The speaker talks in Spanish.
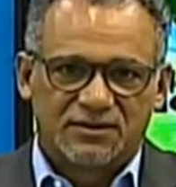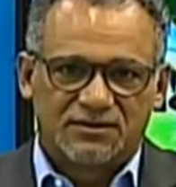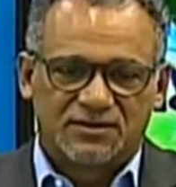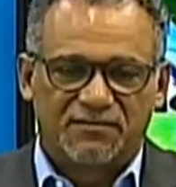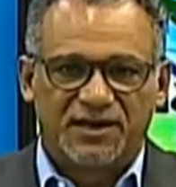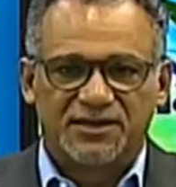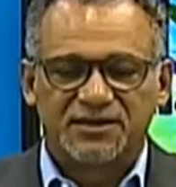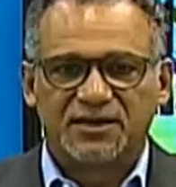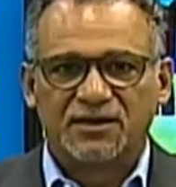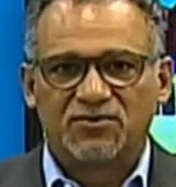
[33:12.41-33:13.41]
Samaná
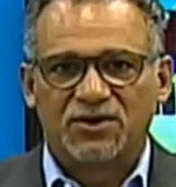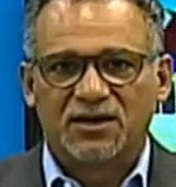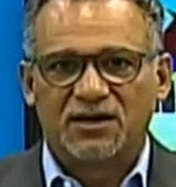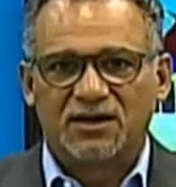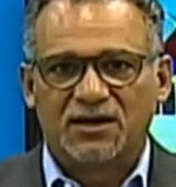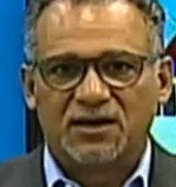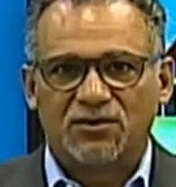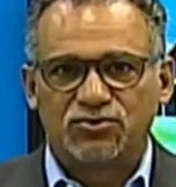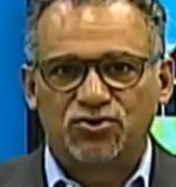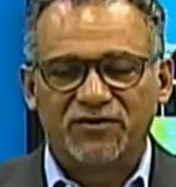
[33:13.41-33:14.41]
tiene una
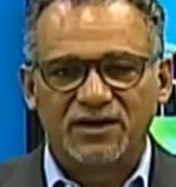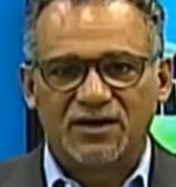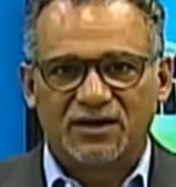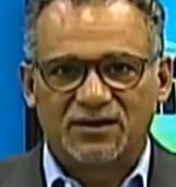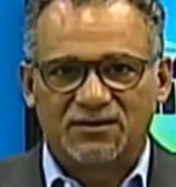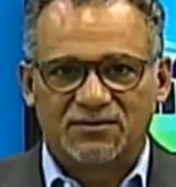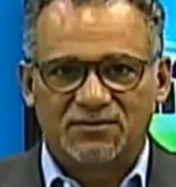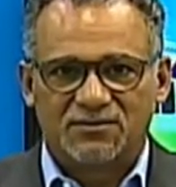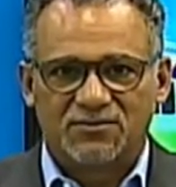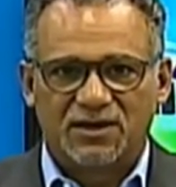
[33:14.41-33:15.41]
autovía,
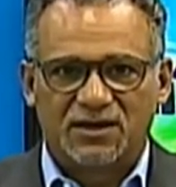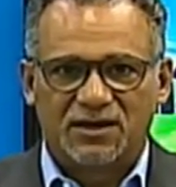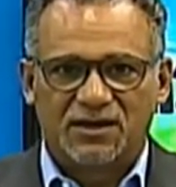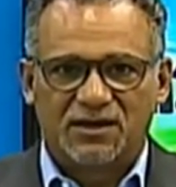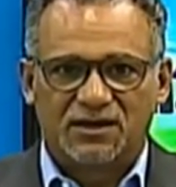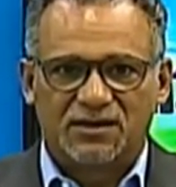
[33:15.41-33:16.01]
una